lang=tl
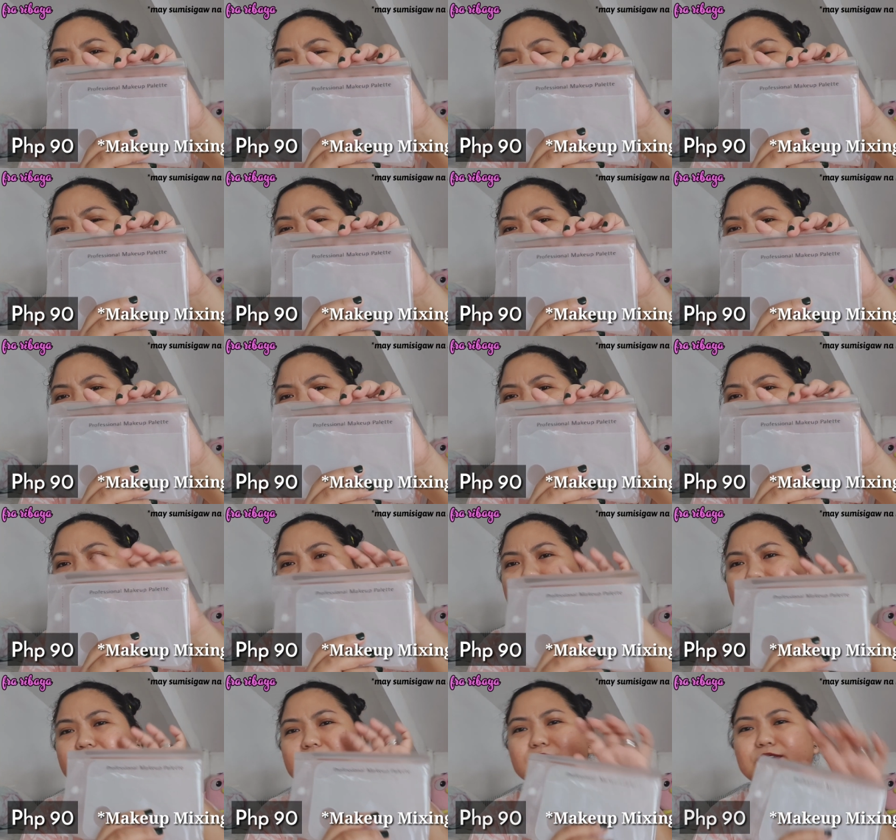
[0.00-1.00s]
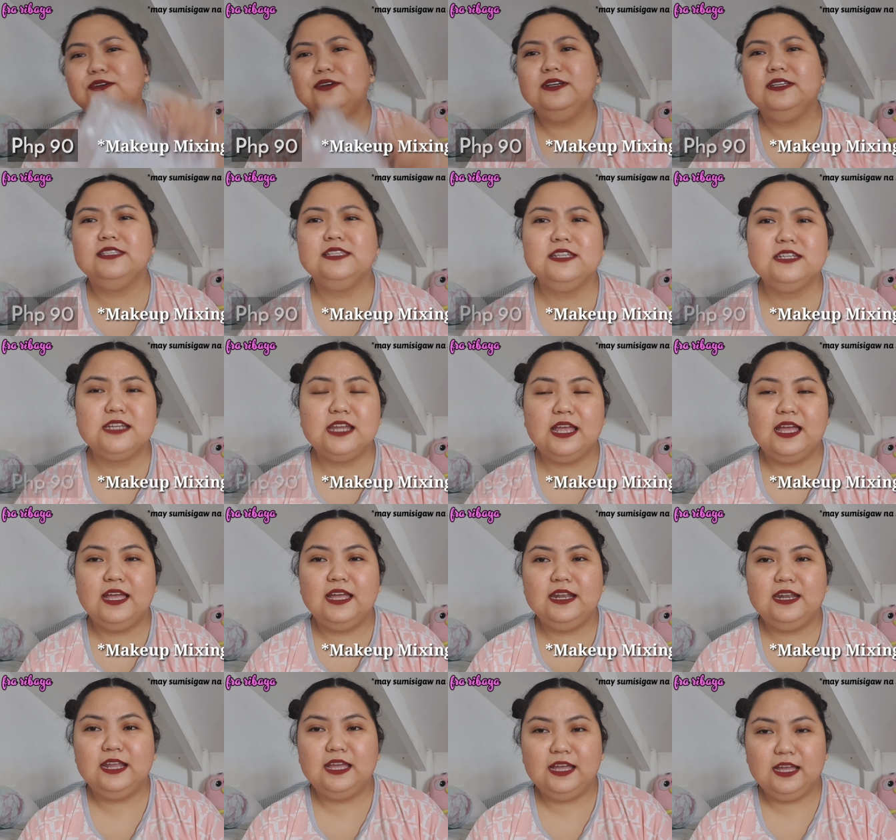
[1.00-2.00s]
Wala lang. Nakita ko kasi
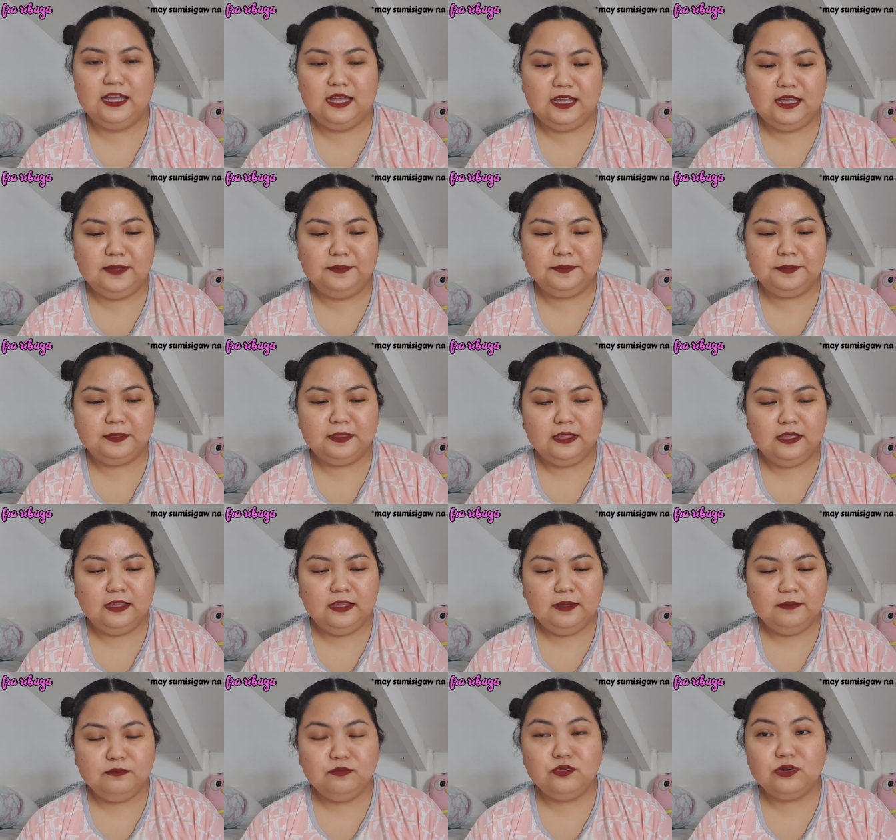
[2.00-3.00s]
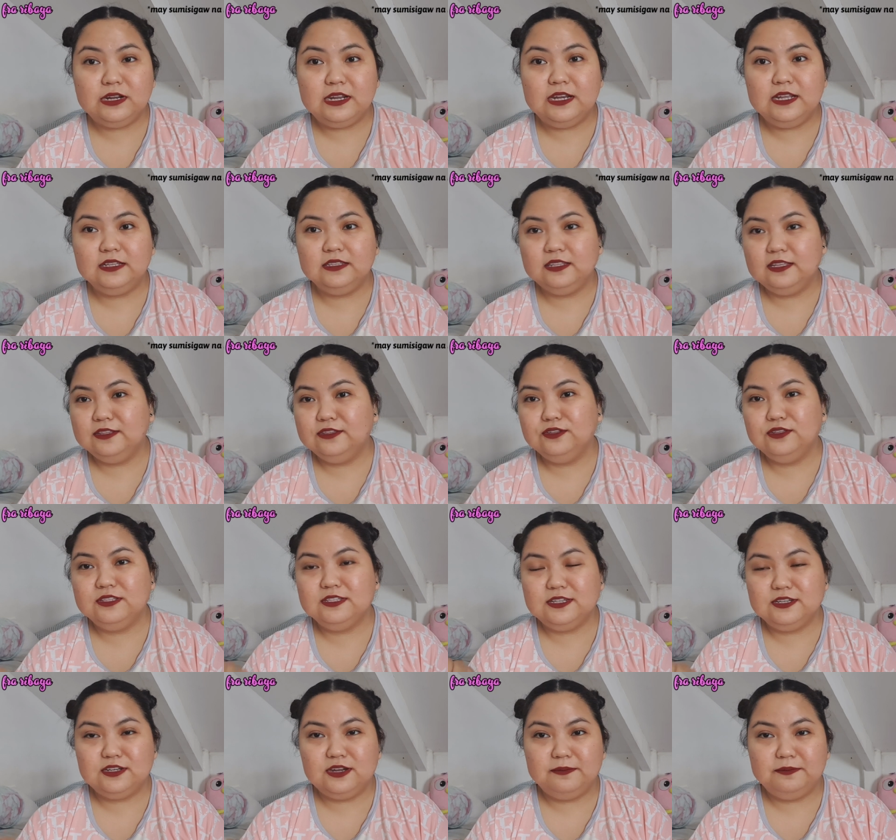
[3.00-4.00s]
siya na mura lang din dun
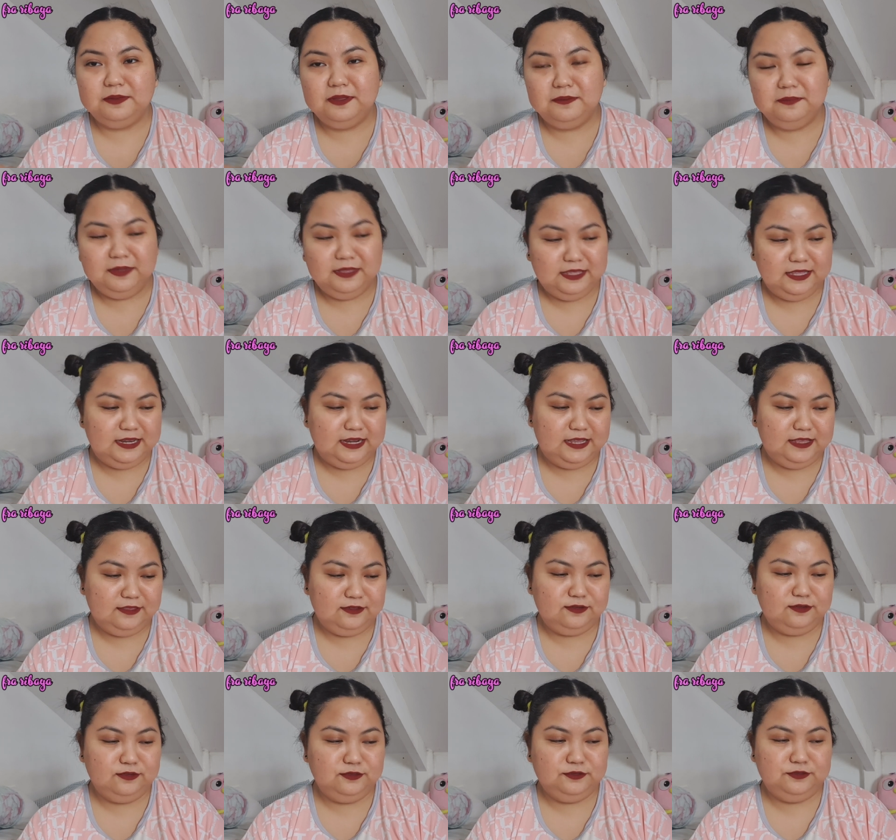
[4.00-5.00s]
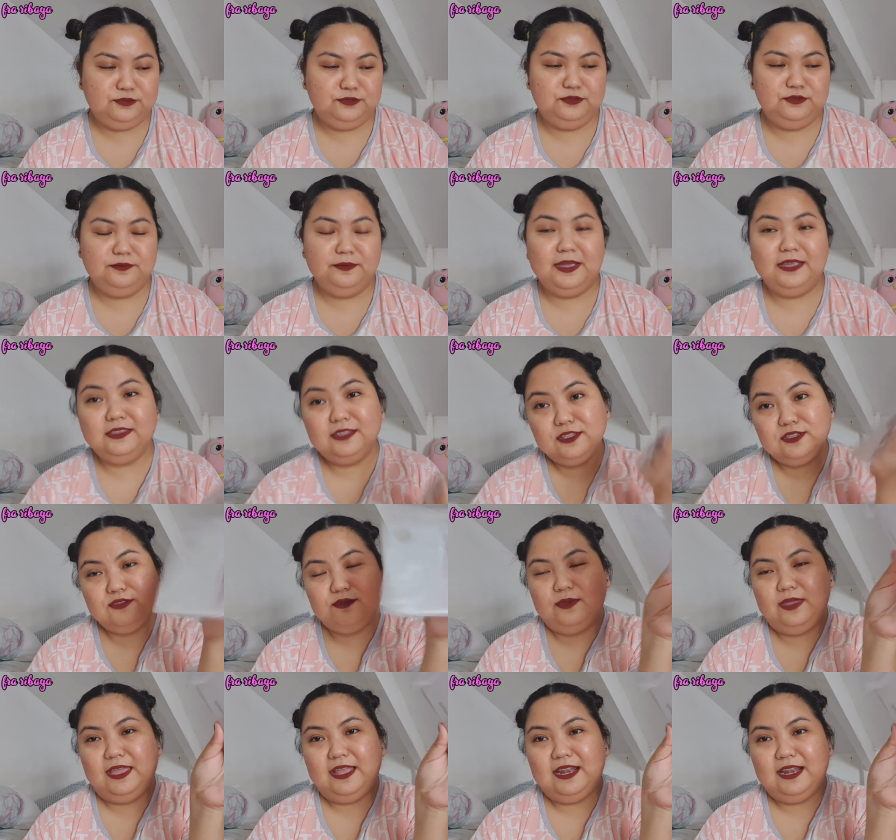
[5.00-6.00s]
sa shop na binilhan ko. So, might
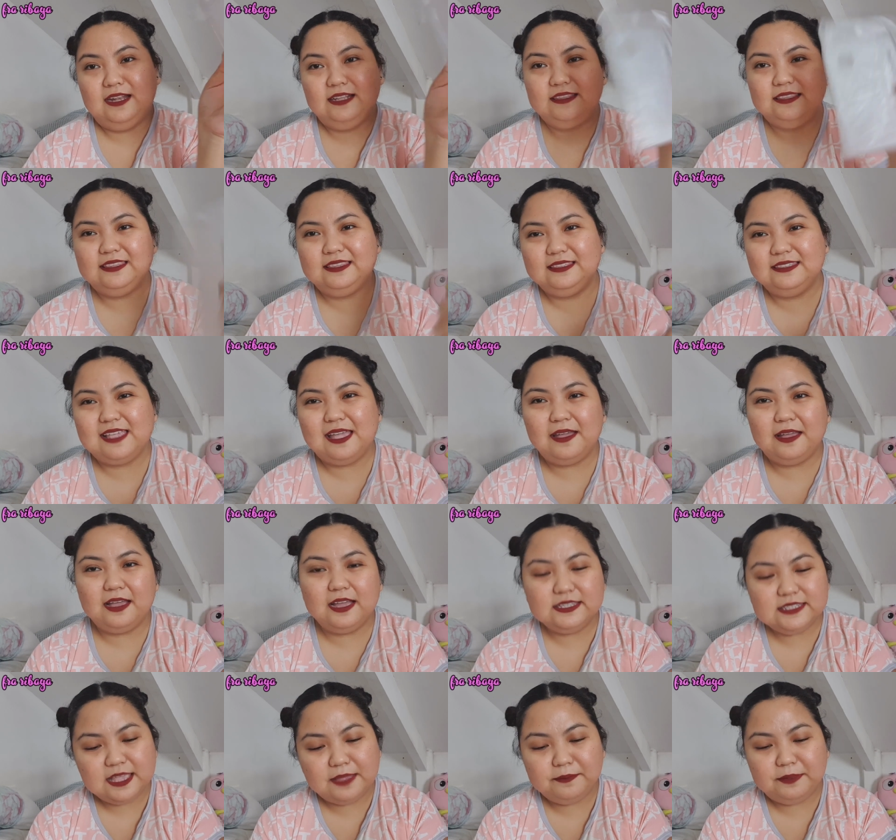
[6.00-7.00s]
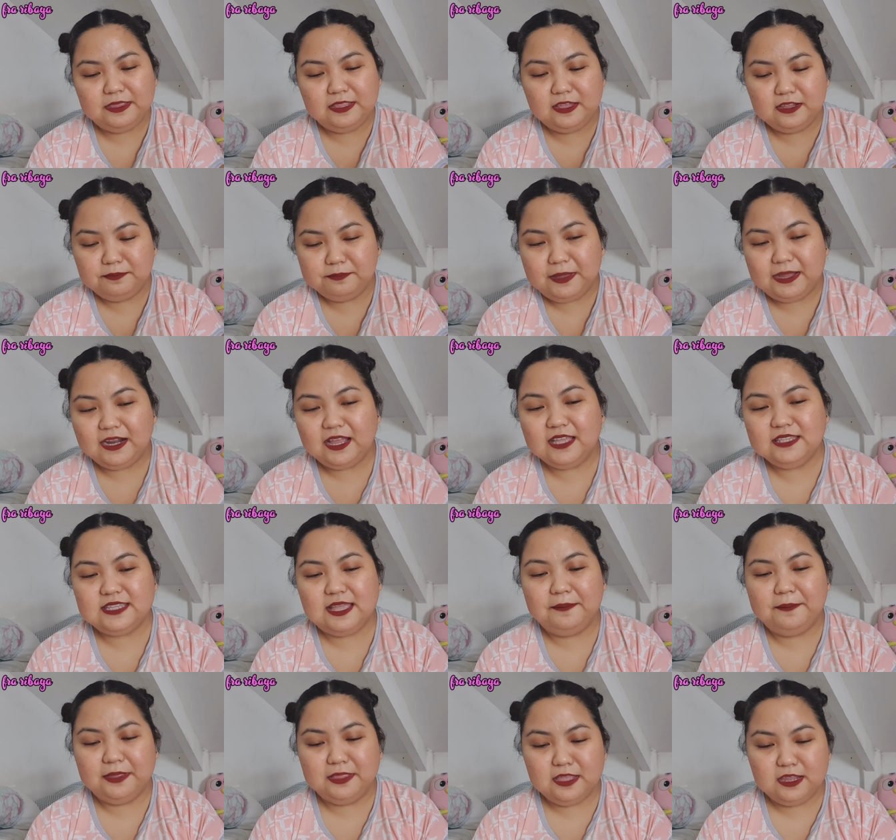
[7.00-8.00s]
as well. Sa, kasama na, para
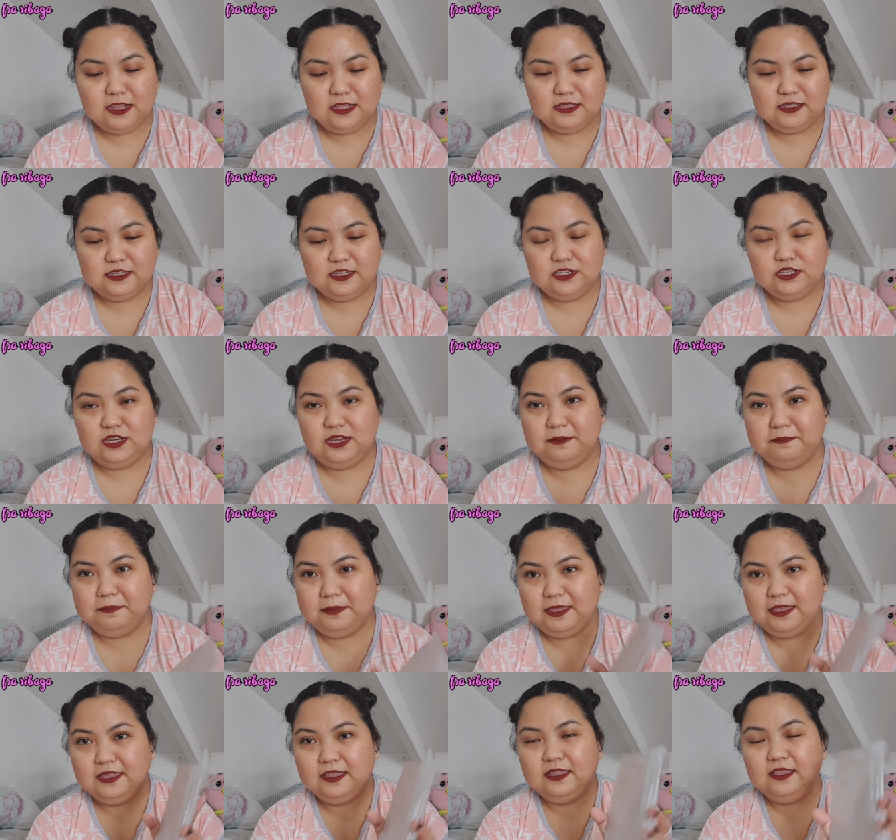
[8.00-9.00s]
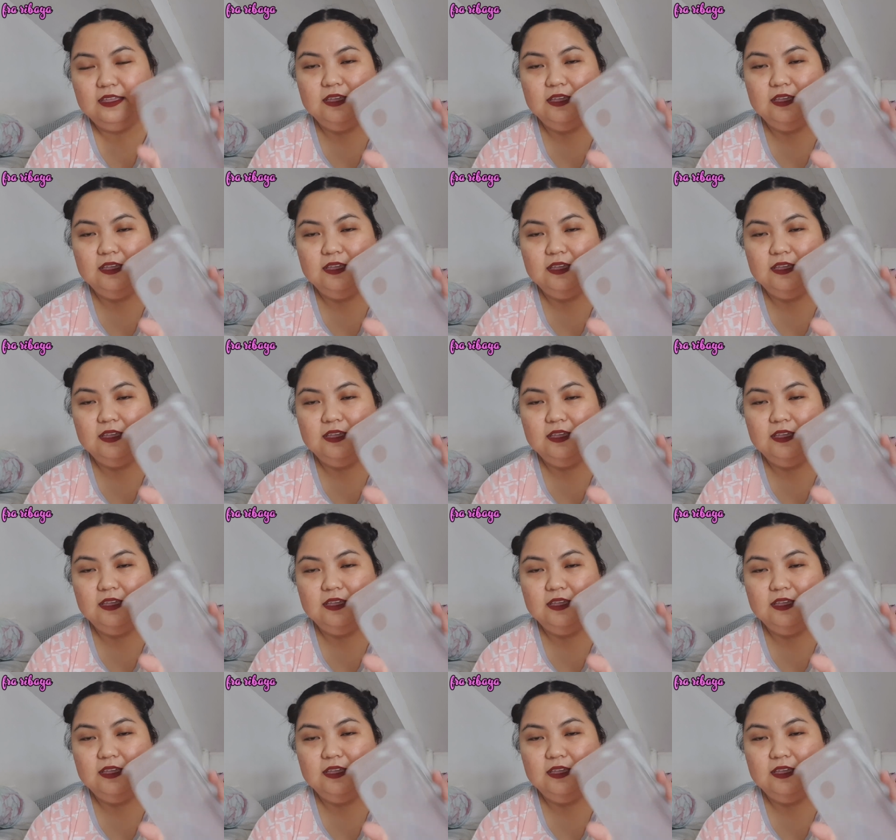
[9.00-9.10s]
kasama na rin sa shipping.